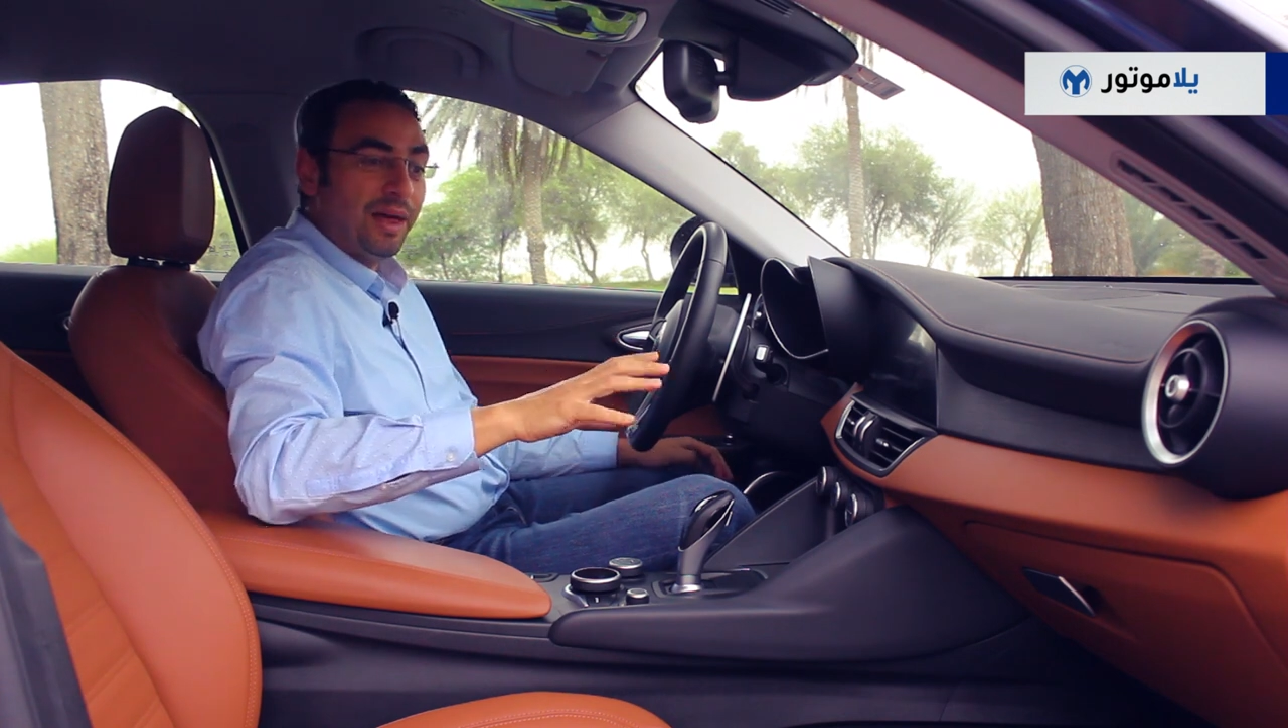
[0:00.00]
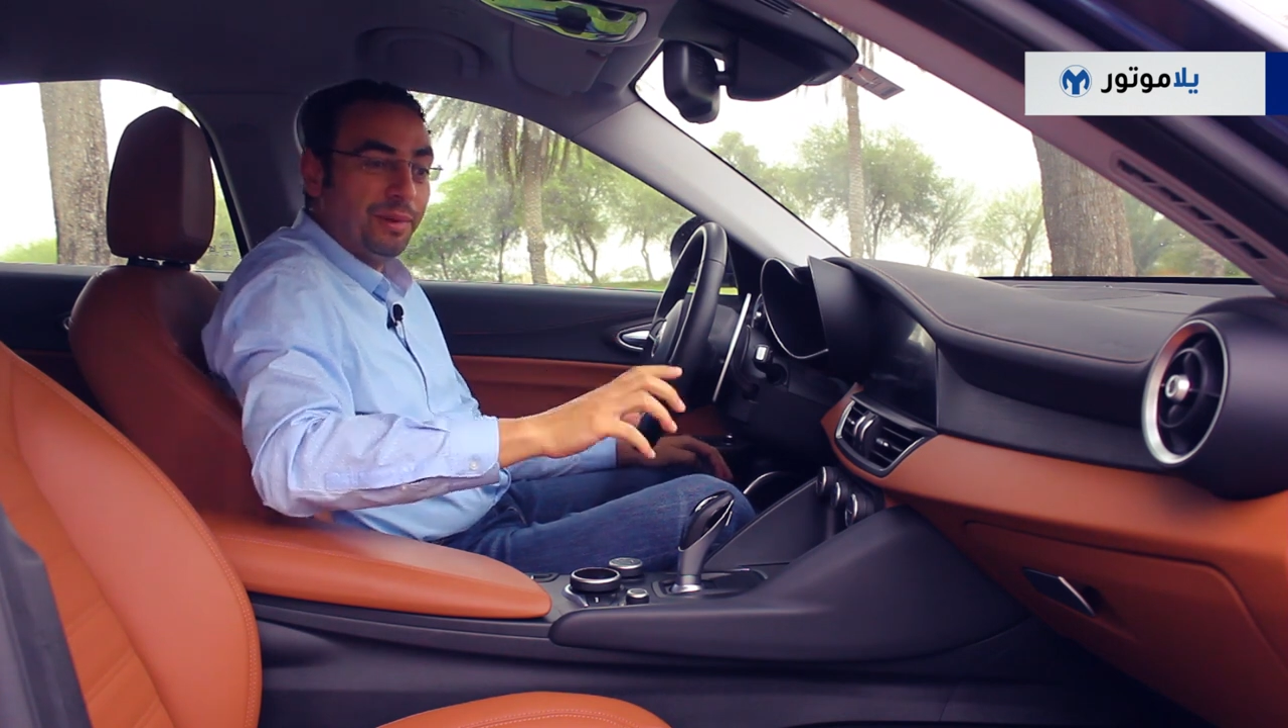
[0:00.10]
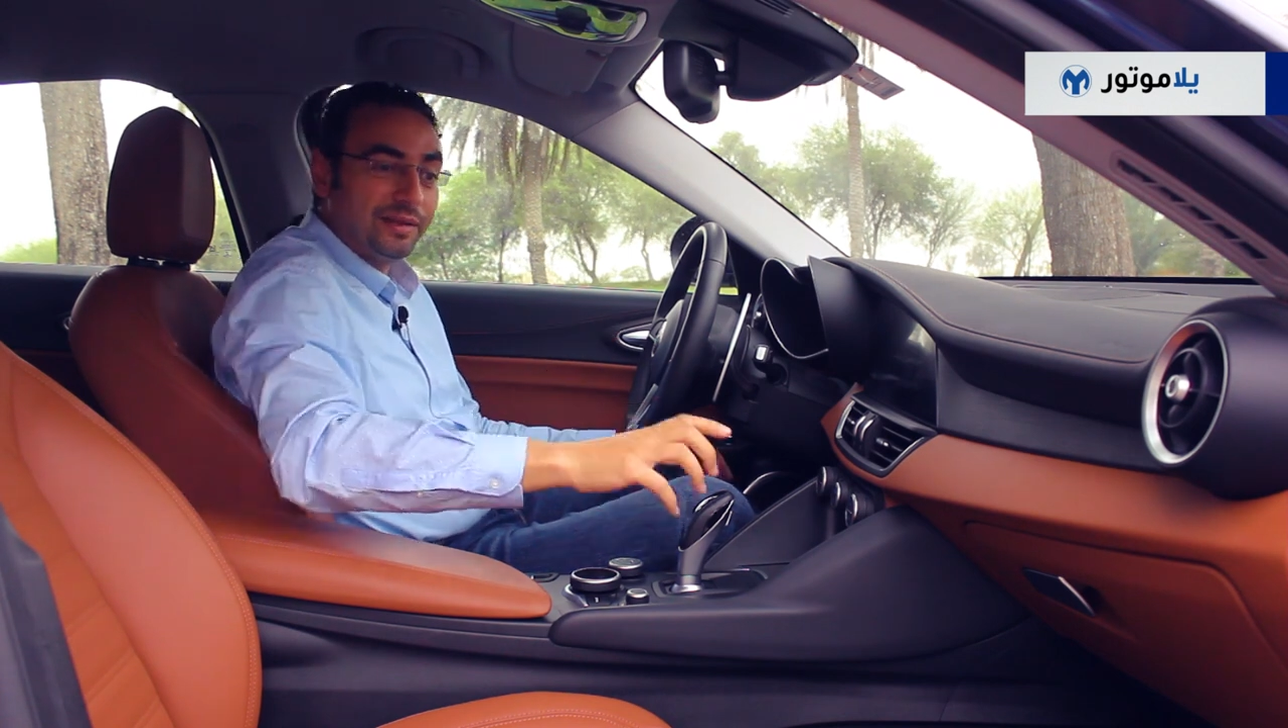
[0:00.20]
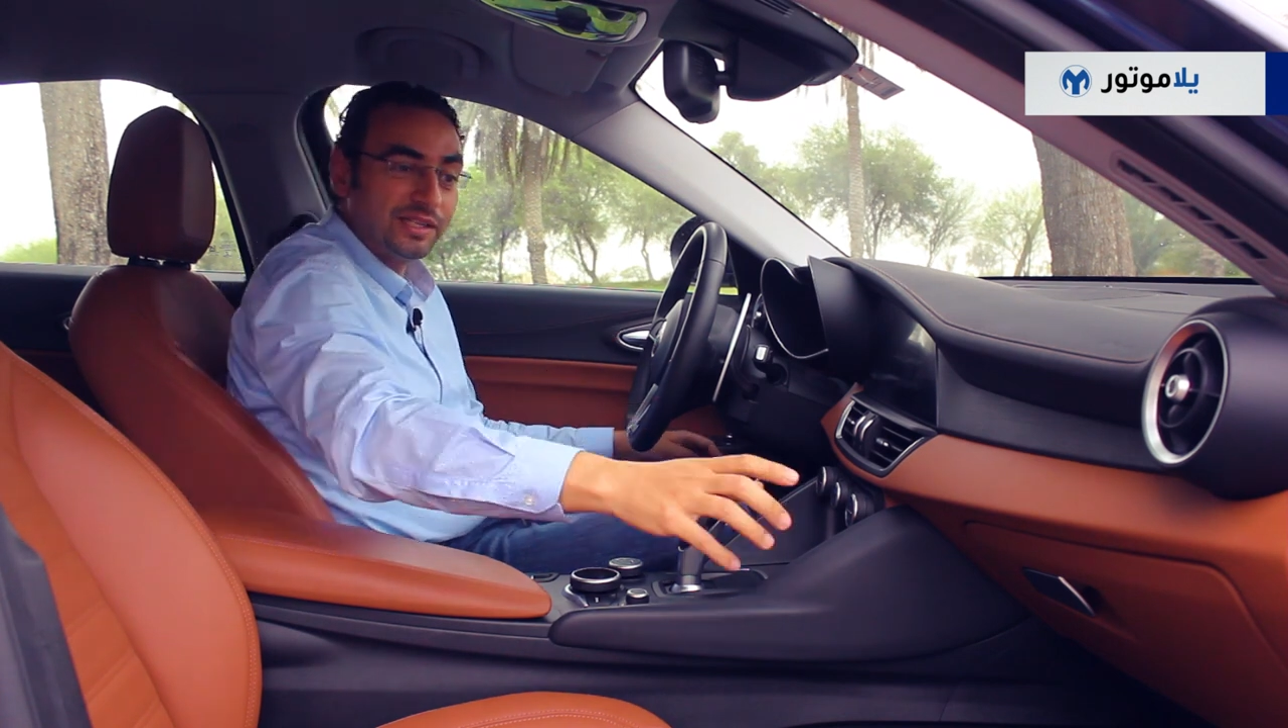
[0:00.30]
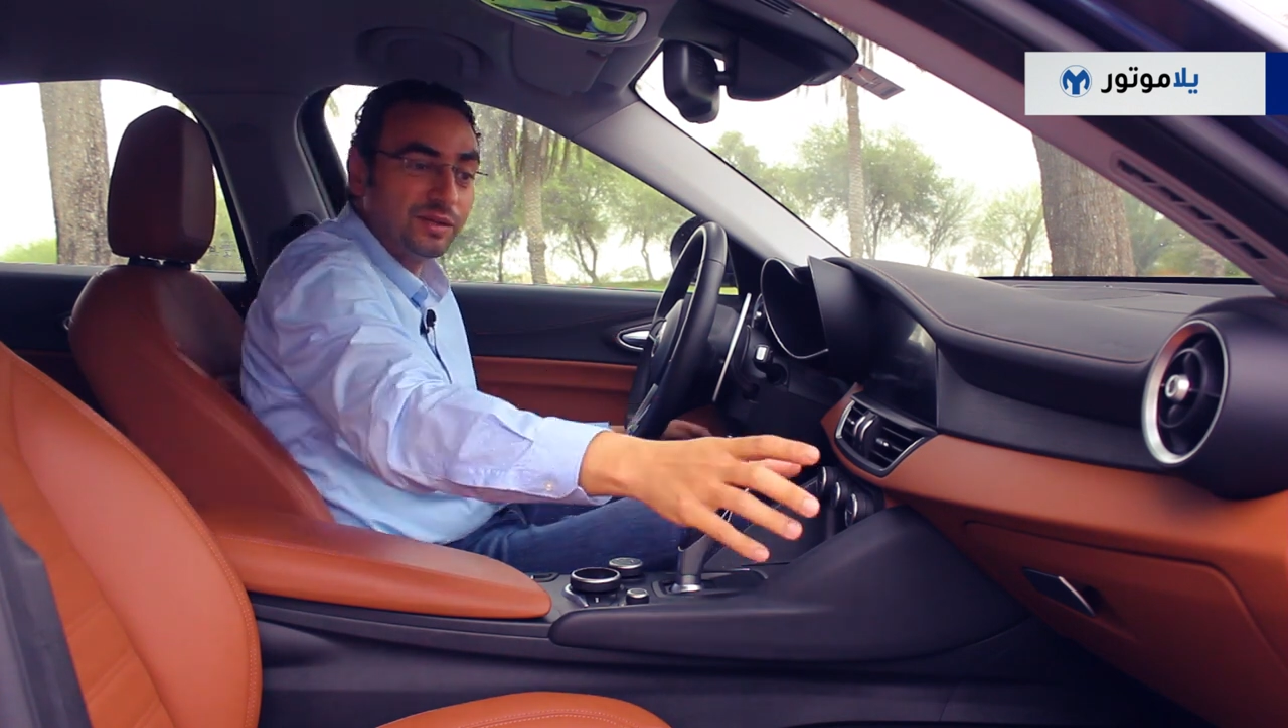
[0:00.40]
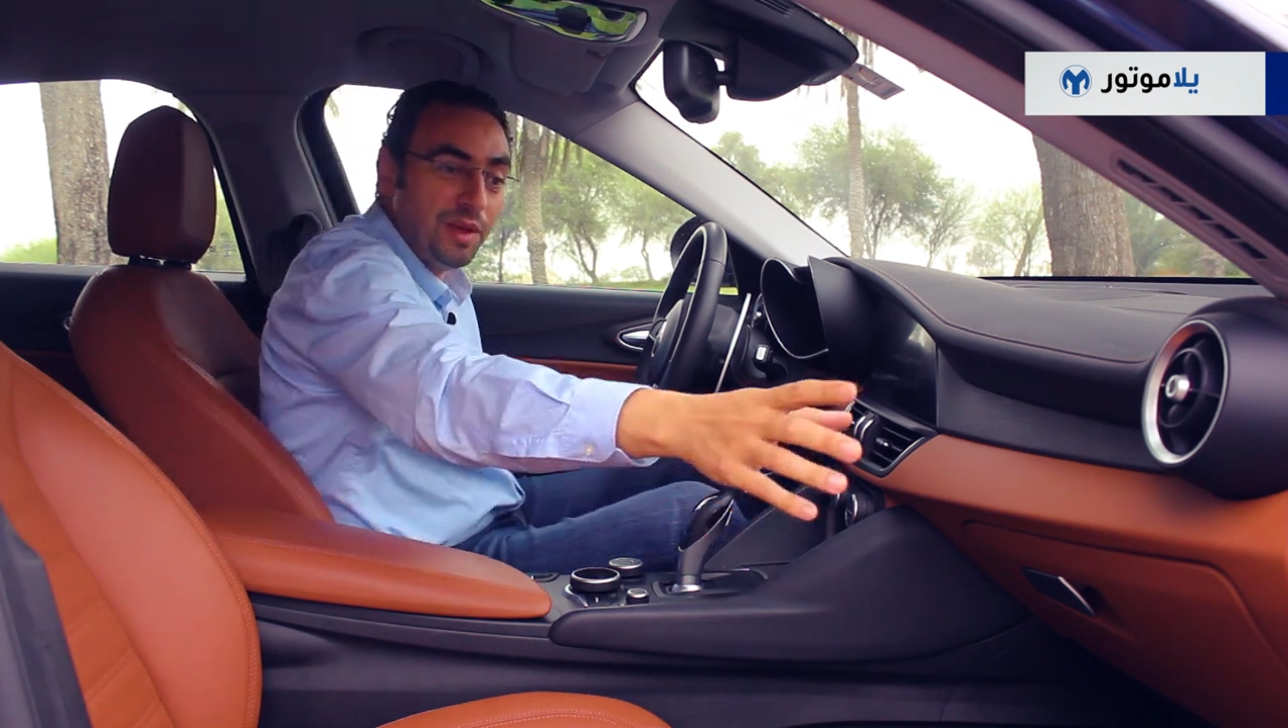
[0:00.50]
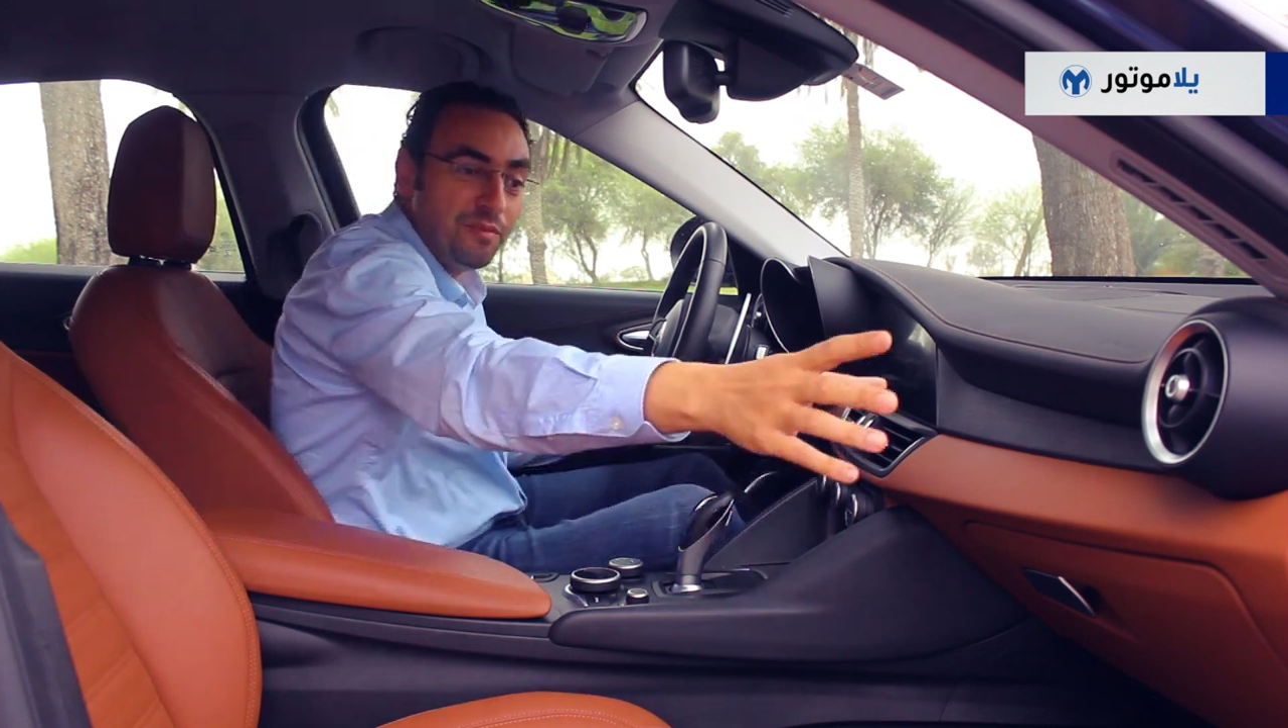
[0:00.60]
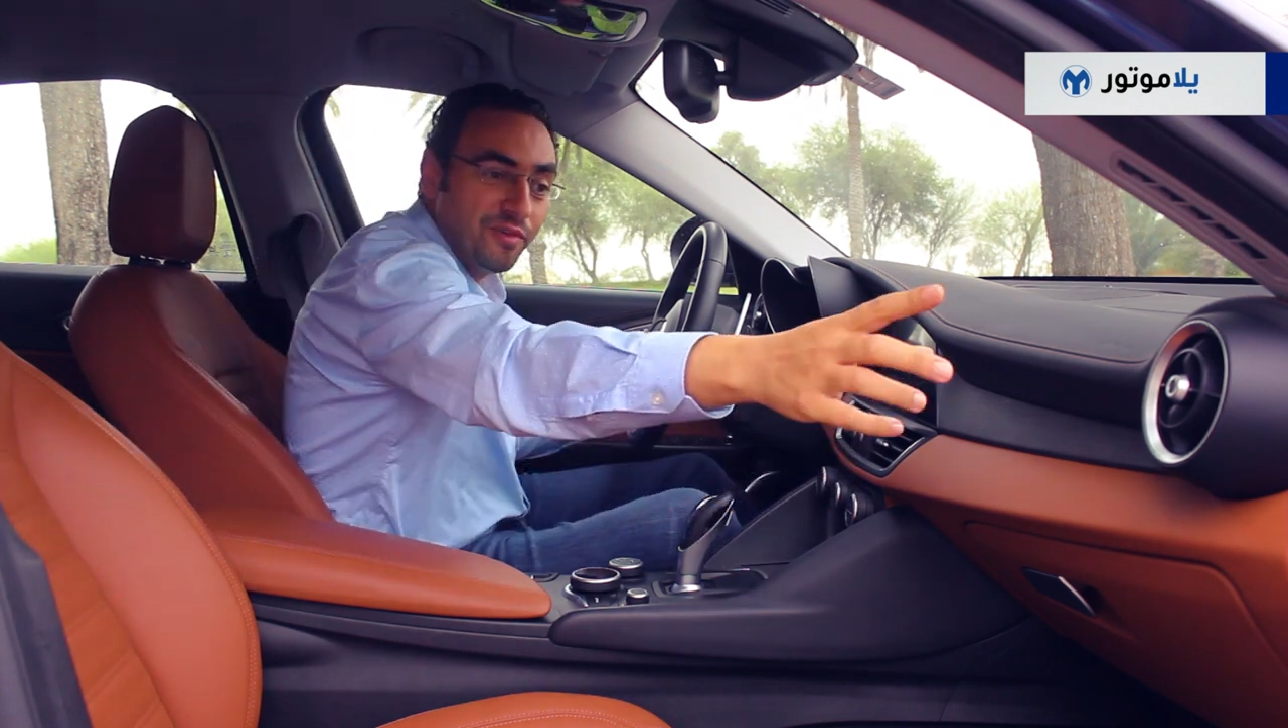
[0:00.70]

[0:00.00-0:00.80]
بتصميم